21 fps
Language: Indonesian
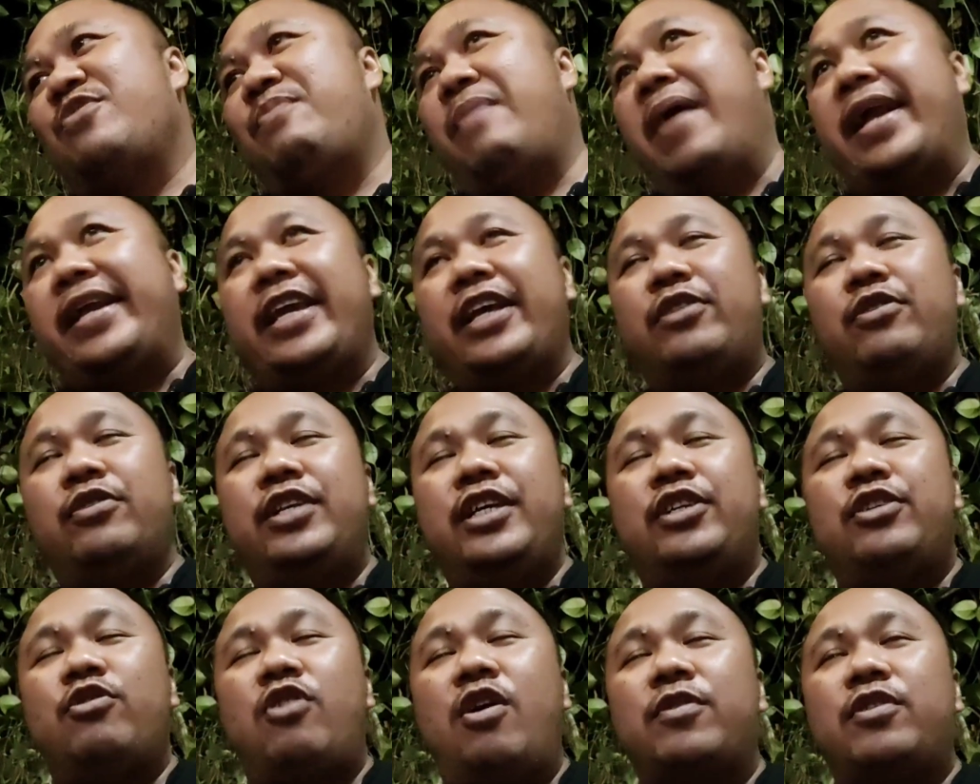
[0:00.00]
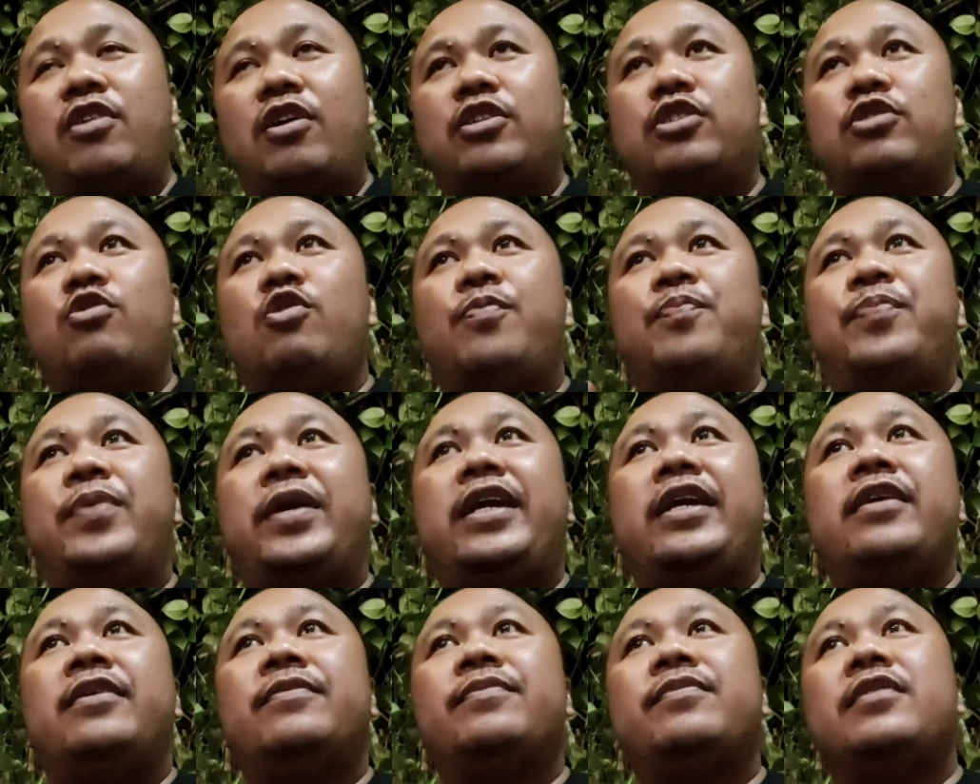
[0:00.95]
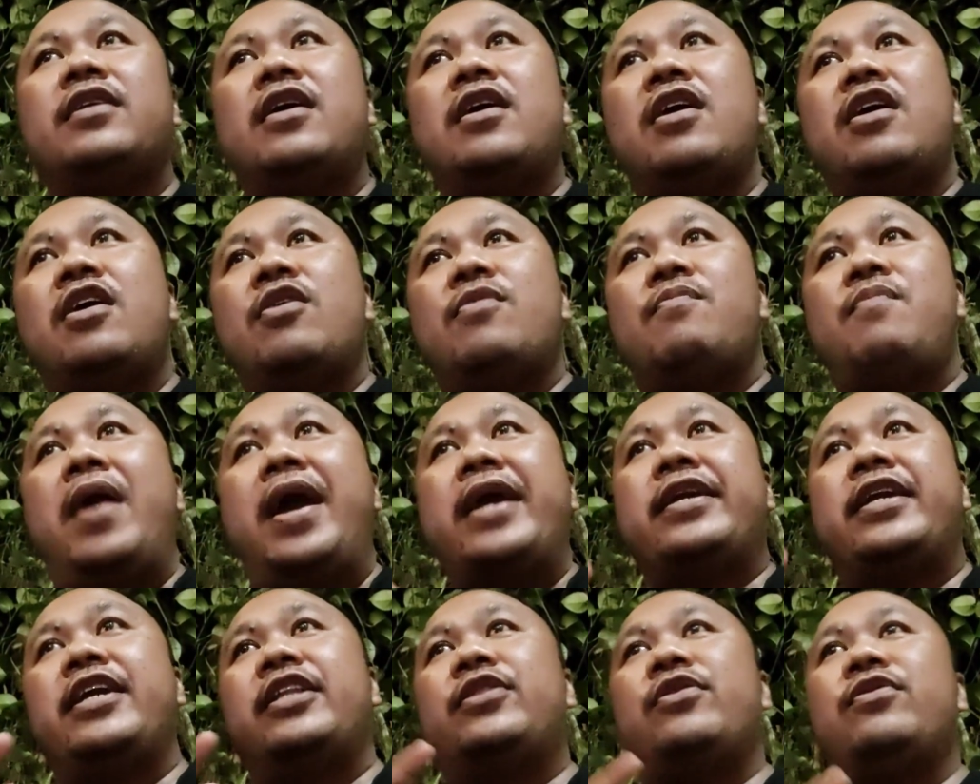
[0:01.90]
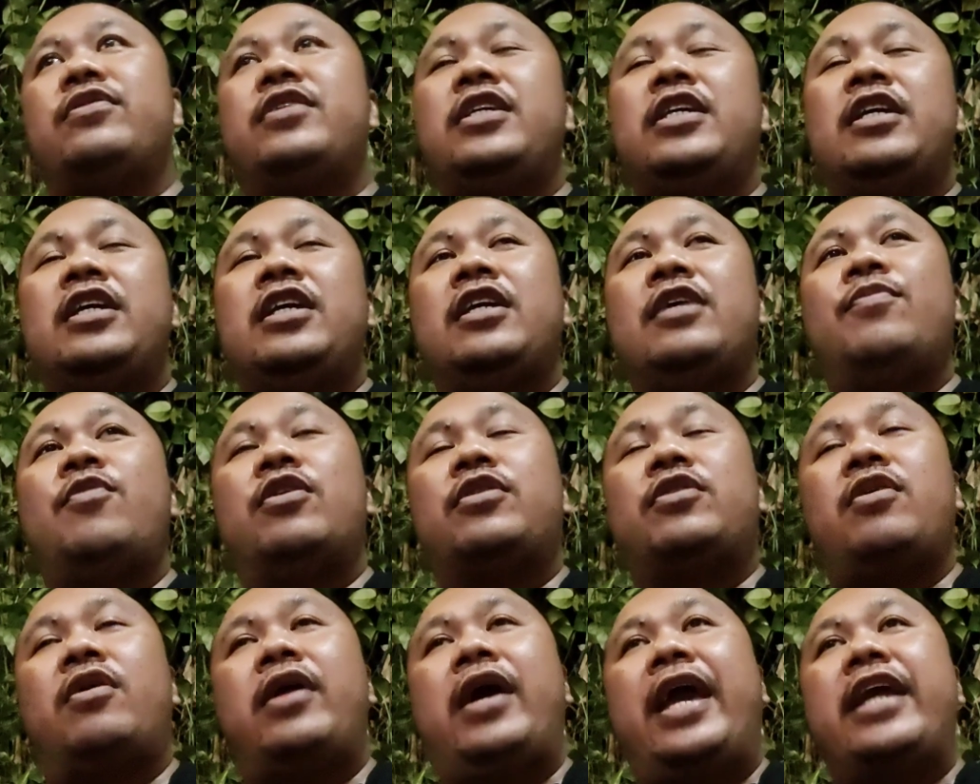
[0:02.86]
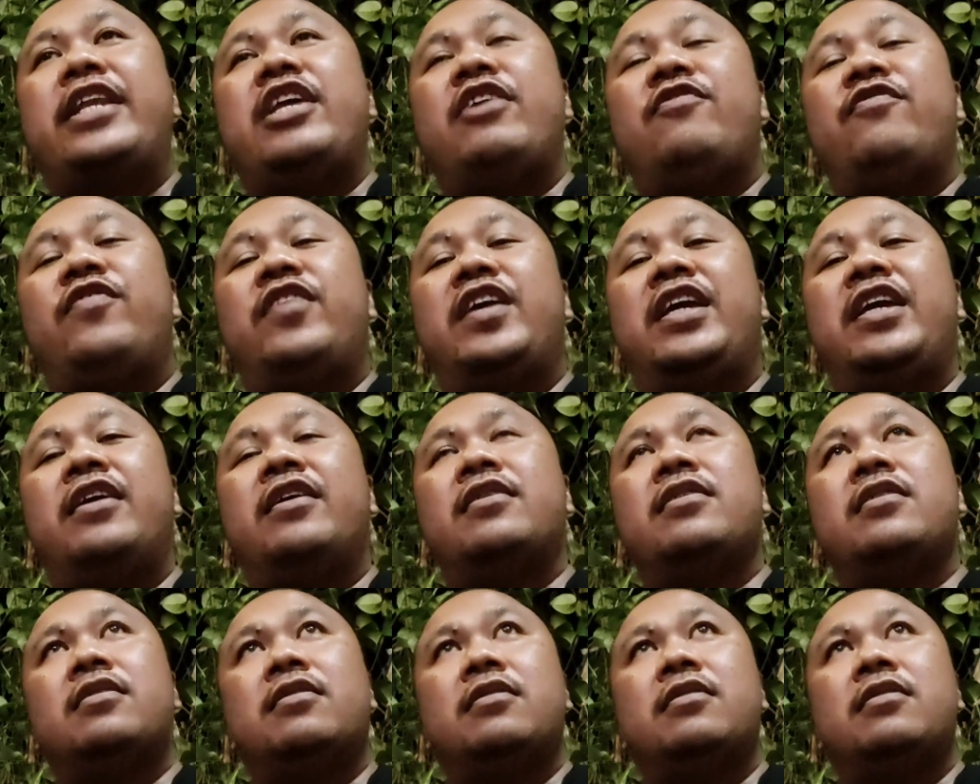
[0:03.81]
baik itu di skuter Scoopy, baik itu di motor EDV,